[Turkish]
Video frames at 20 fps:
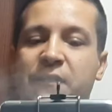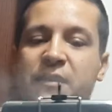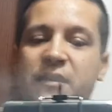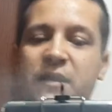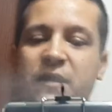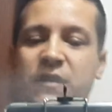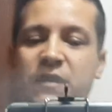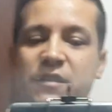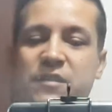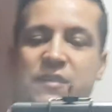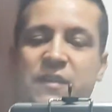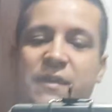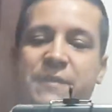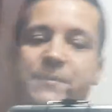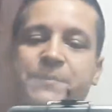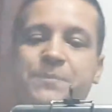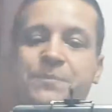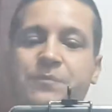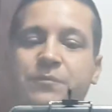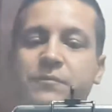Evet arkadaşlar.
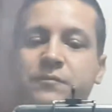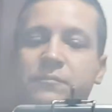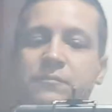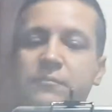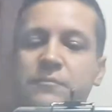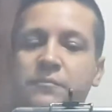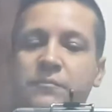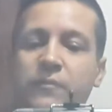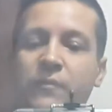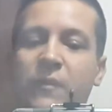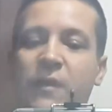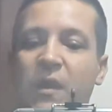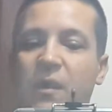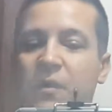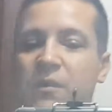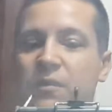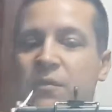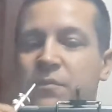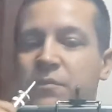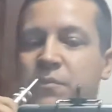
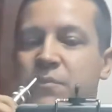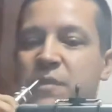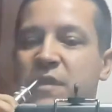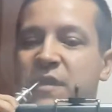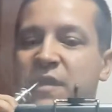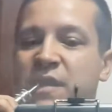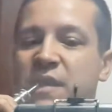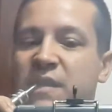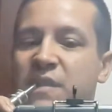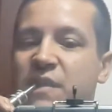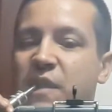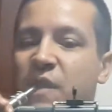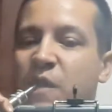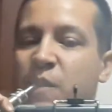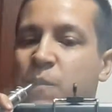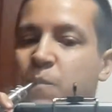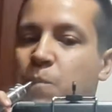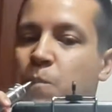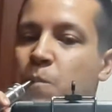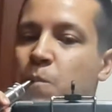Bir kez
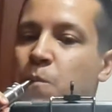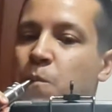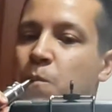daha.